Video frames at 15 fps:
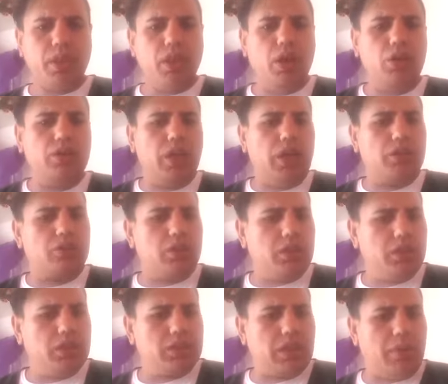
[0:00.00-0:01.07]
Ondan
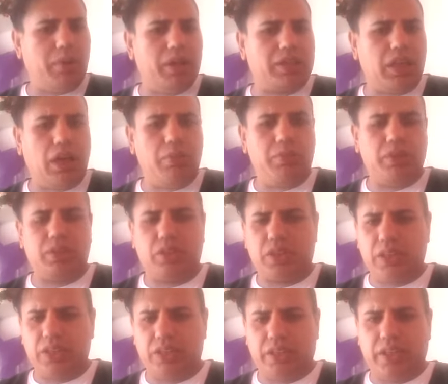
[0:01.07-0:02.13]
sonra sabah tamir
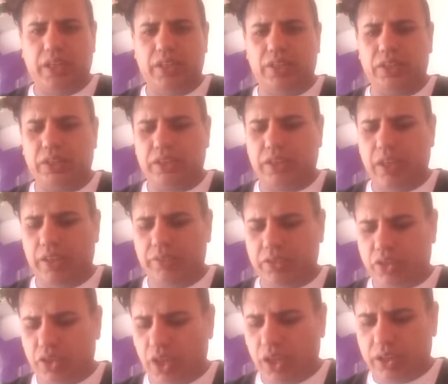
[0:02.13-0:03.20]
şeyci geldi şey
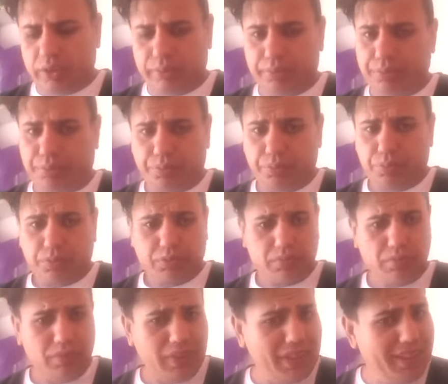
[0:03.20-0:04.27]
servis çağırdım.
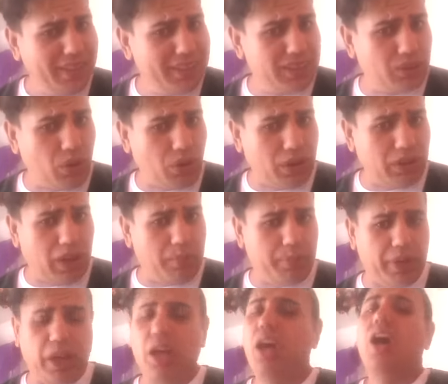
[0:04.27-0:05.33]
Yazık o kadar
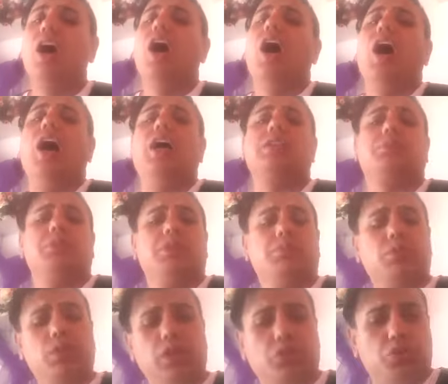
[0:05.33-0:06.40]
para. Ha dedim
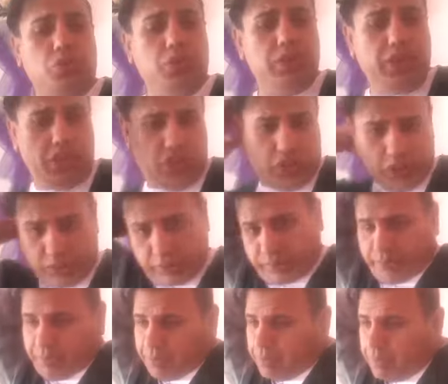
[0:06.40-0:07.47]
bunun aküsünü değiştir.
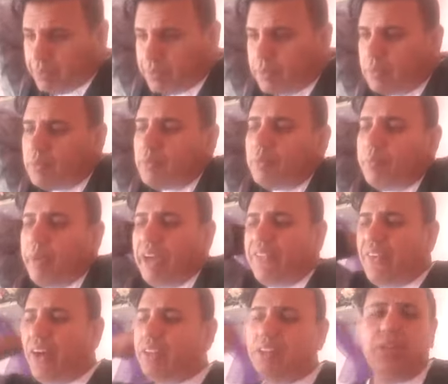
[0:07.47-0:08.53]

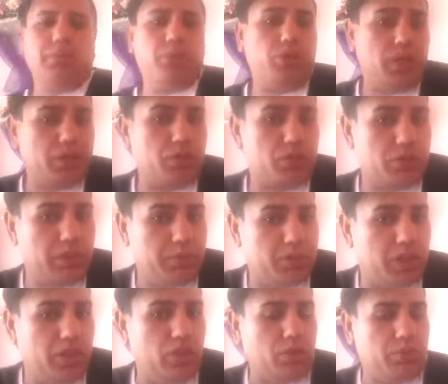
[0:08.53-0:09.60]
Beyefendi dedi bunun aküsünde bir
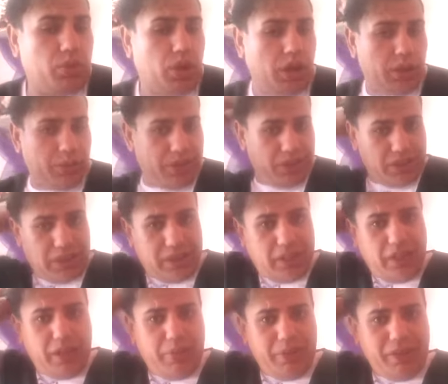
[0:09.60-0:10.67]
şey yok bu araba yeni
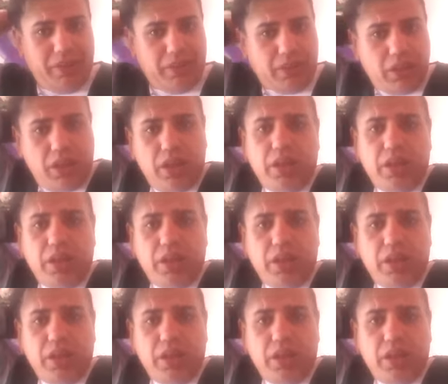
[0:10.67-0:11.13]
araba dedi.